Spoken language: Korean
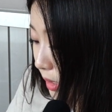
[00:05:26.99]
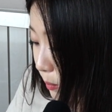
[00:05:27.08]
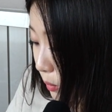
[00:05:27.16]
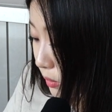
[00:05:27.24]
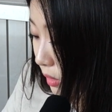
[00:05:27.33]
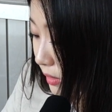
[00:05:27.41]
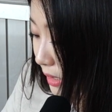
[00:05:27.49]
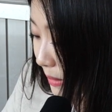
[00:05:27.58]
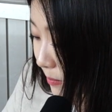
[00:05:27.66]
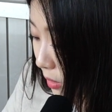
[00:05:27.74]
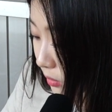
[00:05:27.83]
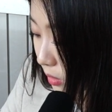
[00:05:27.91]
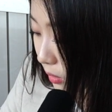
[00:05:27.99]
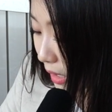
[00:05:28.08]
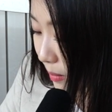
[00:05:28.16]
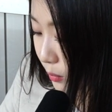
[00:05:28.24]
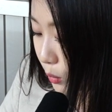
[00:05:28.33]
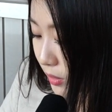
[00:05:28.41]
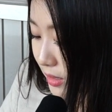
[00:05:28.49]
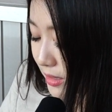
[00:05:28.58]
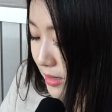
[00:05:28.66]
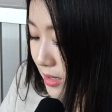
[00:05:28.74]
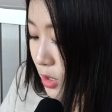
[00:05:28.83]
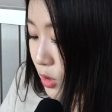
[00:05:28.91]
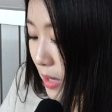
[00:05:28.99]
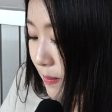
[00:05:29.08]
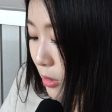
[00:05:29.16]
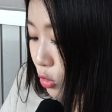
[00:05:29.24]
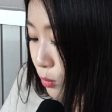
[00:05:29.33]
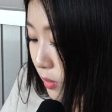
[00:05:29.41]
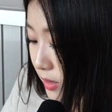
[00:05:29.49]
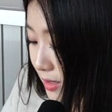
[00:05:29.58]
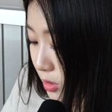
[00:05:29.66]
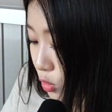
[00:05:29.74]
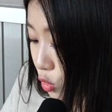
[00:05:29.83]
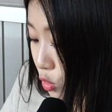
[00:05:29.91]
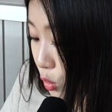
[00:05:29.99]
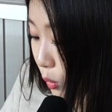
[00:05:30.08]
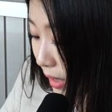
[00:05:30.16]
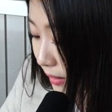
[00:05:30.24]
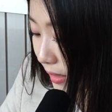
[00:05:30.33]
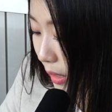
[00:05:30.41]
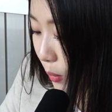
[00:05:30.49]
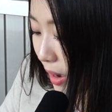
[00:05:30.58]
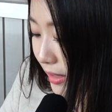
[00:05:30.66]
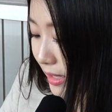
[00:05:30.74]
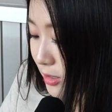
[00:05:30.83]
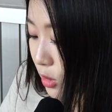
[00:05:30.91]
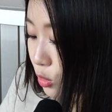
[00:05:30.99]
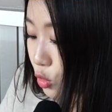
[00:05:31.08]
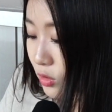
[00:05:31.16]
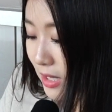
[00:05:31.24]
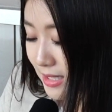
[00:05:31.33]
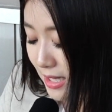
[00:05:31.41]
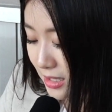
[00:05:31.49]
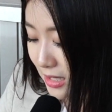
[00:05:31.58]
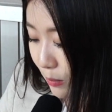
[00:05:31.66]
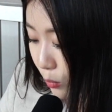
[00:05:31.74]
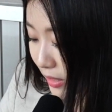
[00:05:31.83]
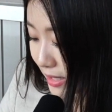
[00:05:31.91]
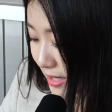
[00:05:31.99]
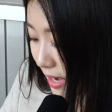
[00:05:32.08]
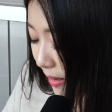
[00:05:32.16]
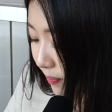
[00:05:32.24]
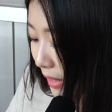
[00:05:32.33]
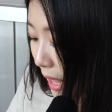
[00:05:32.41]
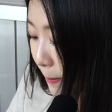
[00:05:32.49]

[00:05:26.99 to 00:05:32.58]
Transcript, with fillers: 엿보던 김영덕 감독은 7회 말두 번째 투수 황태환이 선두 타자를 내보내자